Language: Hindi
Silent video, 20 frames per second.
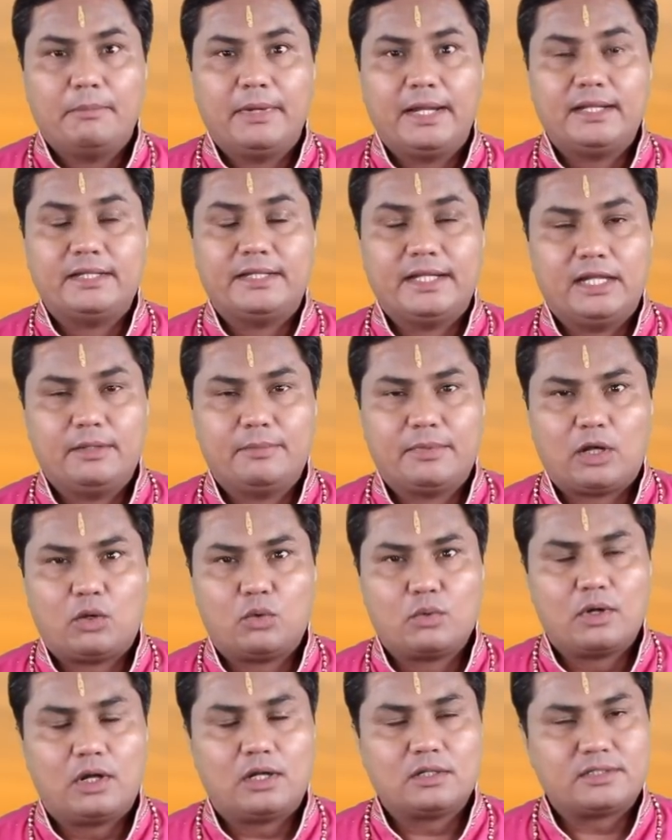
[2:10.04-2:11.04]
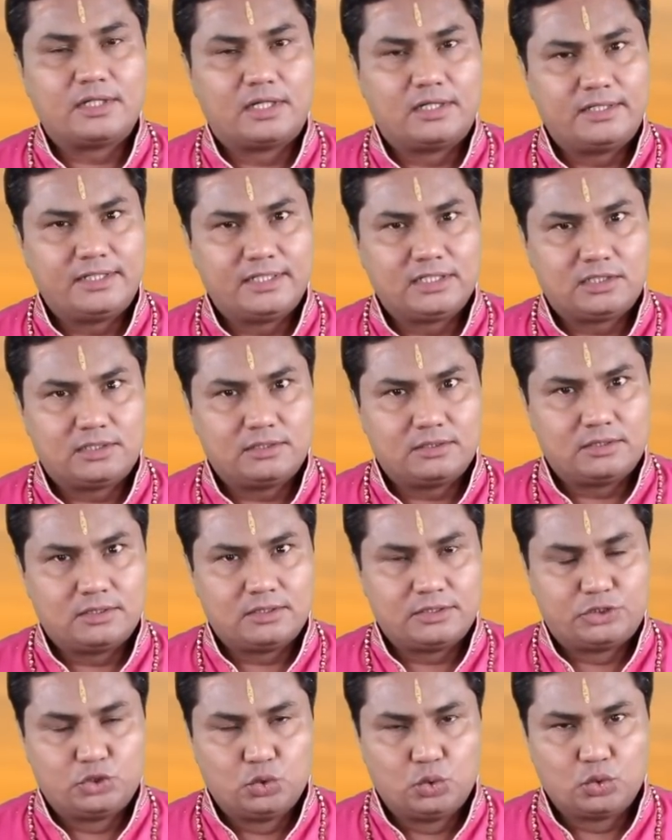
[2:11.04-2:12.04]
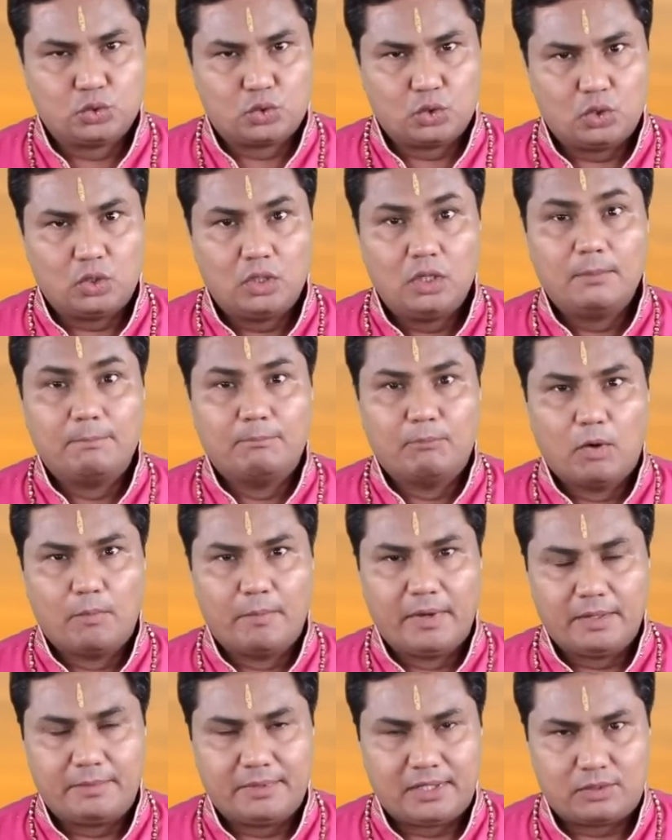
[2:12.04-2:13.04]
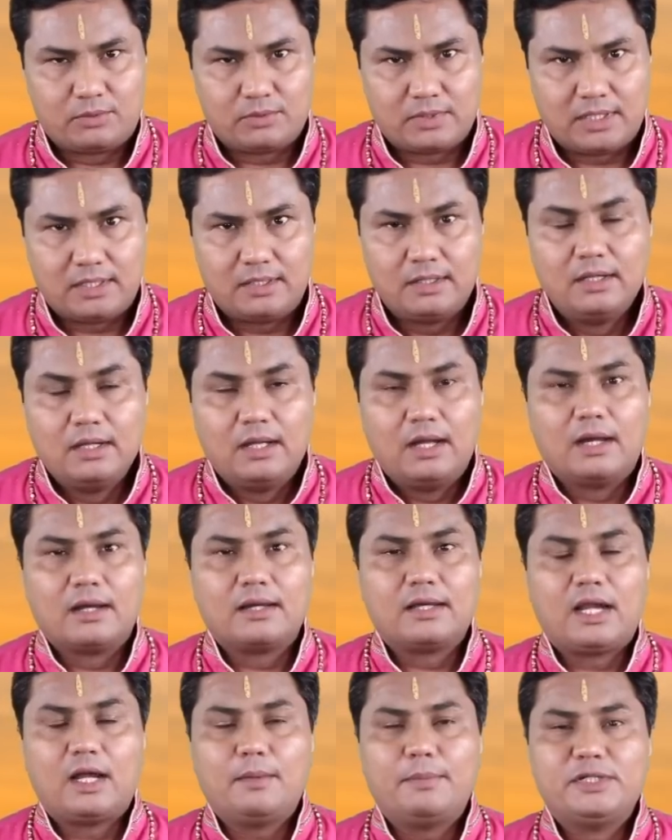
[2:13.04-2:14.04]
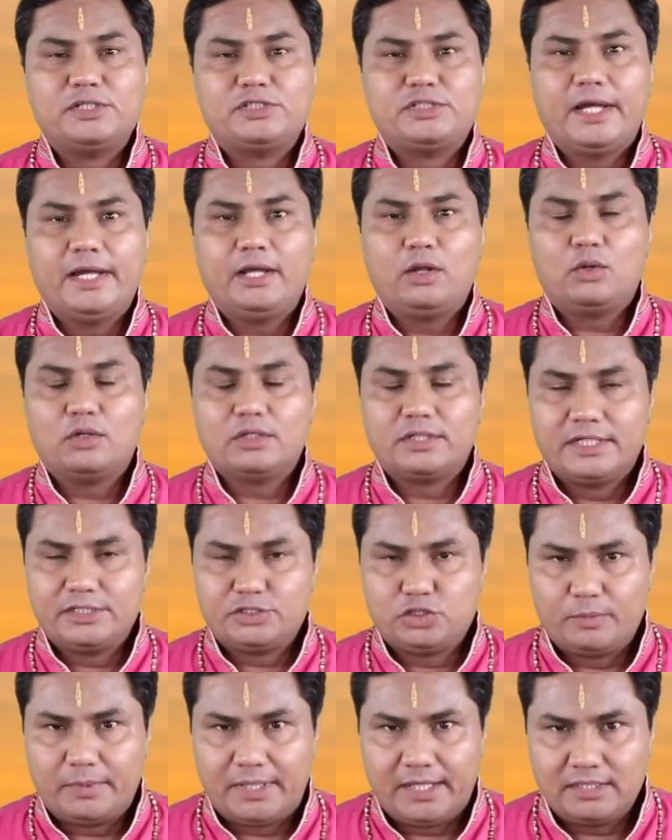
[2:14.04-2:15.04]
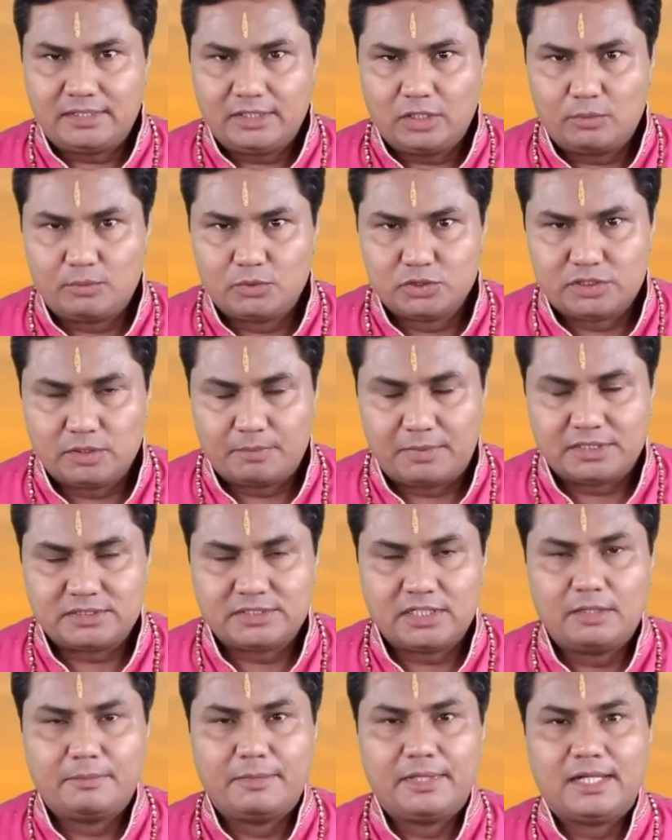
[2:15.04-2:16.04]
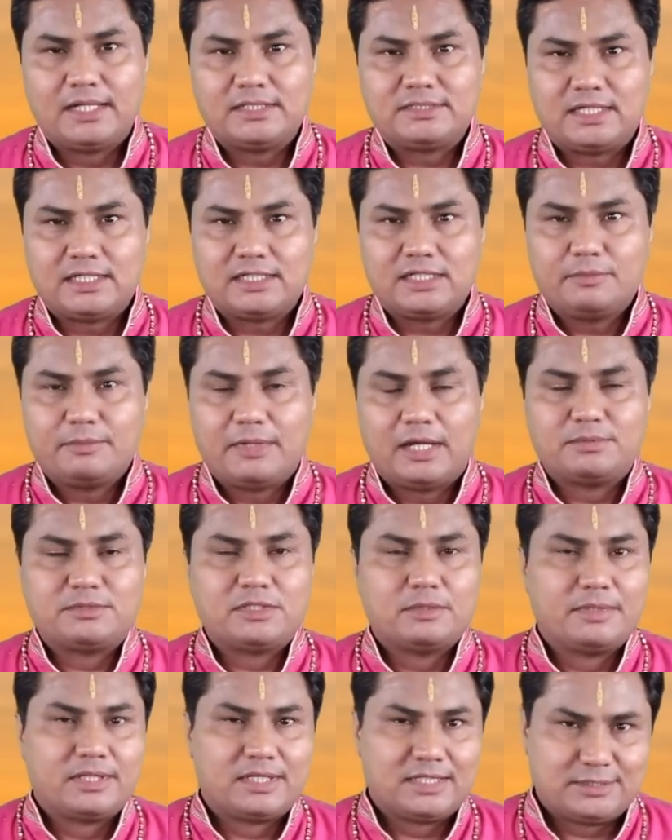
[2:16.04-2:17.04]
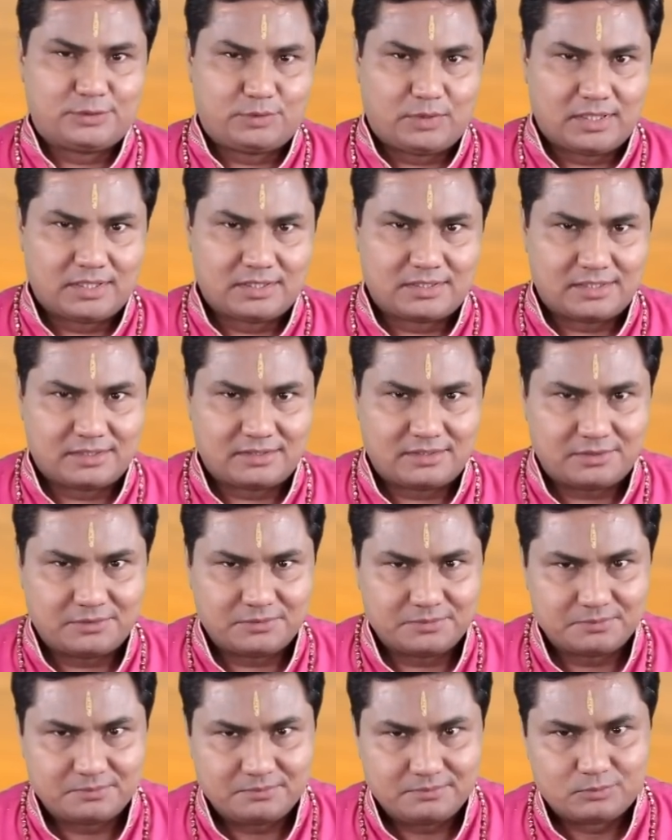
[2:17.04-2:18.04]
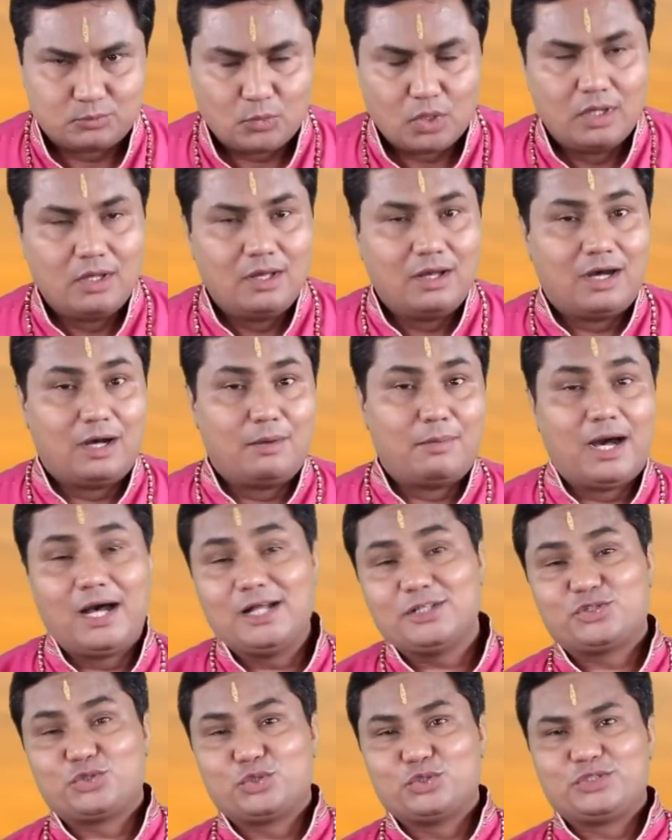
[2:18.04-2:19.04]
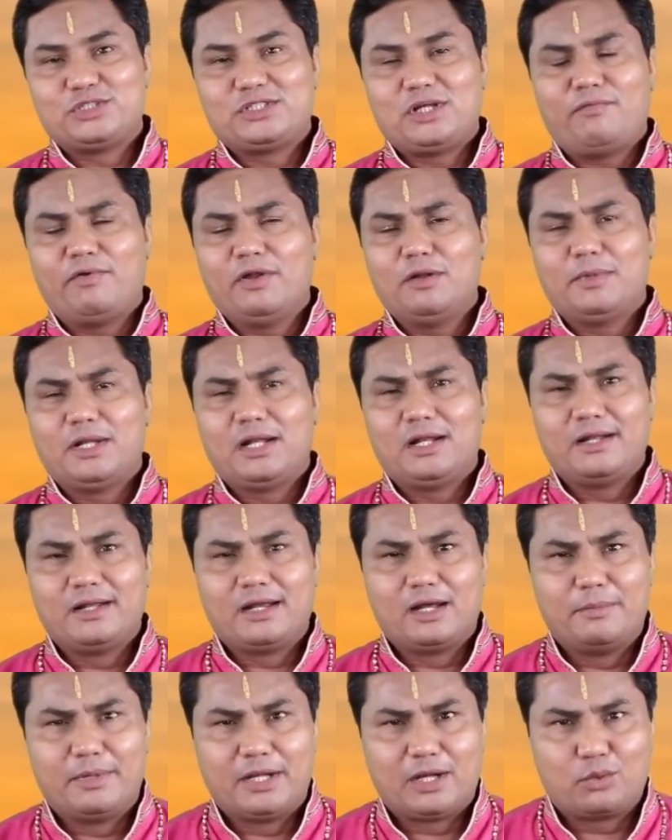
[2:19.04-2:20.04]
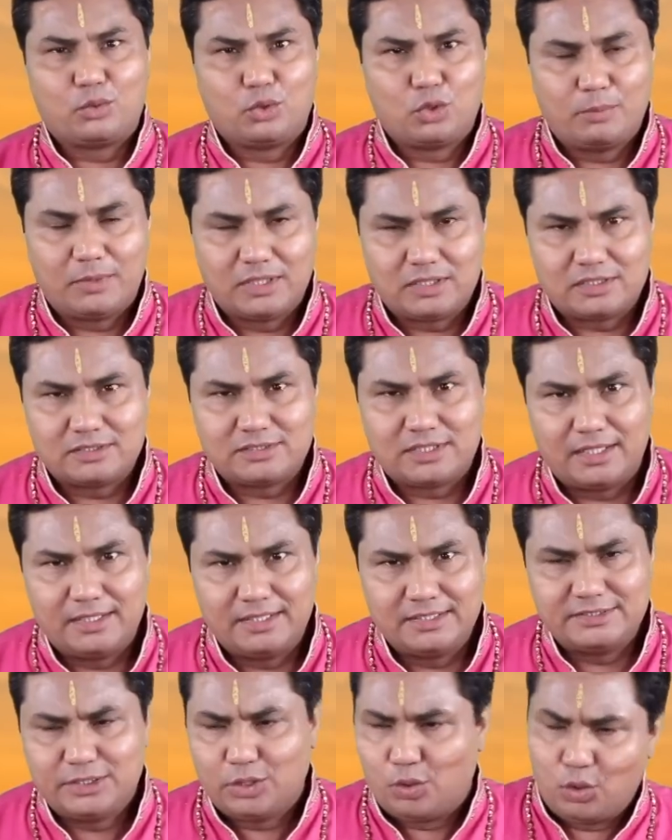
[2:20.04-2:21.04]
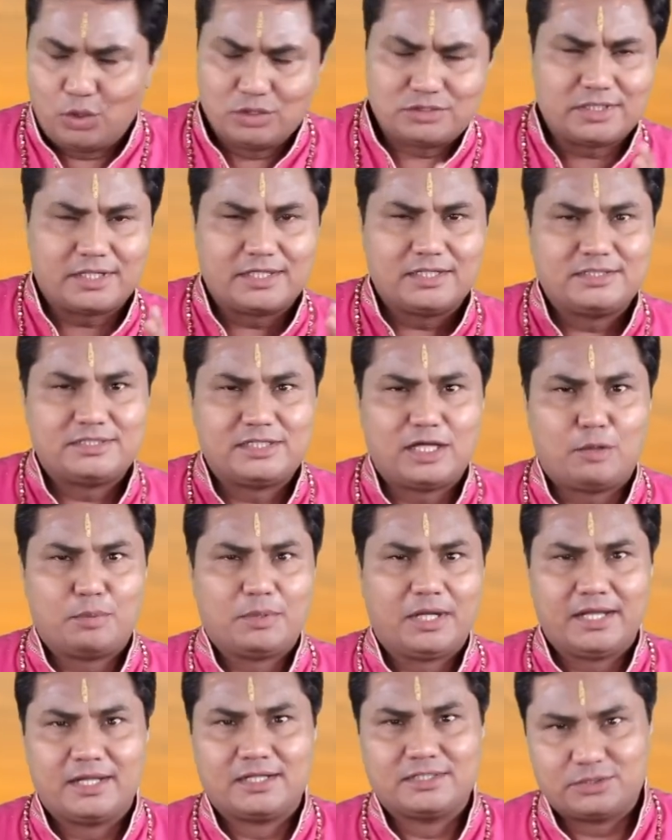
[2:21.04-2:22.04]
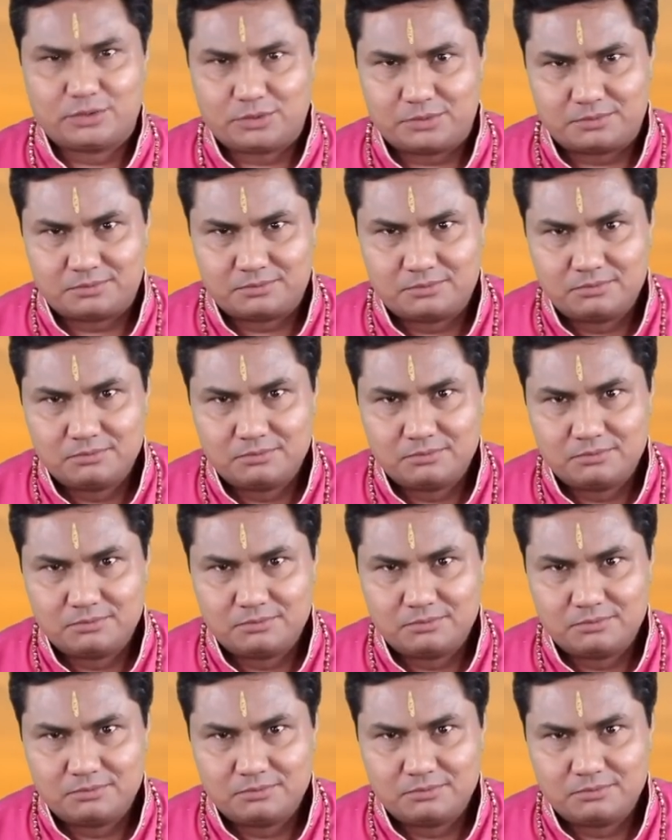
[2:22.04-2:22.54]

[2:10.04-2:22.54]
मैं दिल्ली में रहूंगा और थर्टी जून को मुंबई में रहूंगा अगर आप इन शहरों और देशों में रहते हैं और मुझसे पर्सनली मिलना चाहते हैं मैं आप सभी का स्वागत करता हूं अब आज को सफल बनाने का मेरा गुरु मंत्र जान लीजिए हो सके तो इसे अपनाएंगे जरूर